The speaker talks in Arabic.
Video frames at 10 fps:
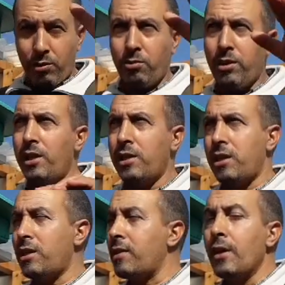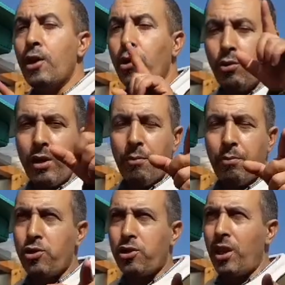خويا العزيز خويا
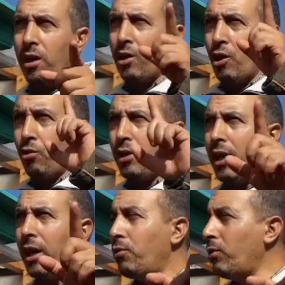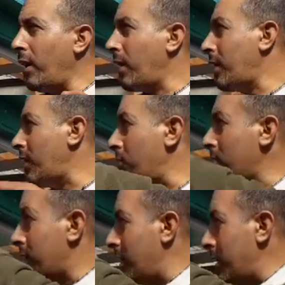بوشتا والاخ والاخر اخويا
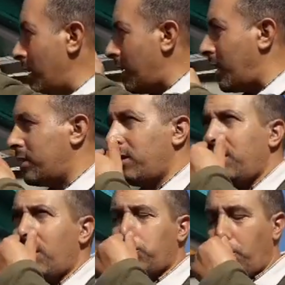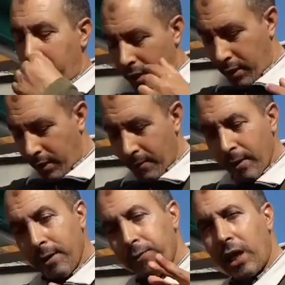قال لي على القضيه ديال الضو بان
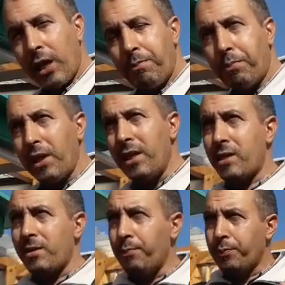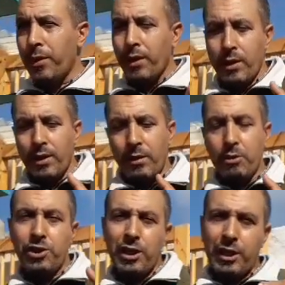ذاك البريز
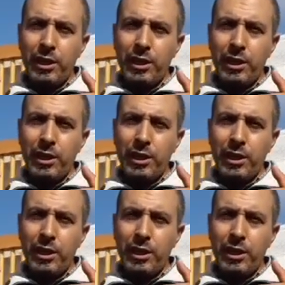ماشي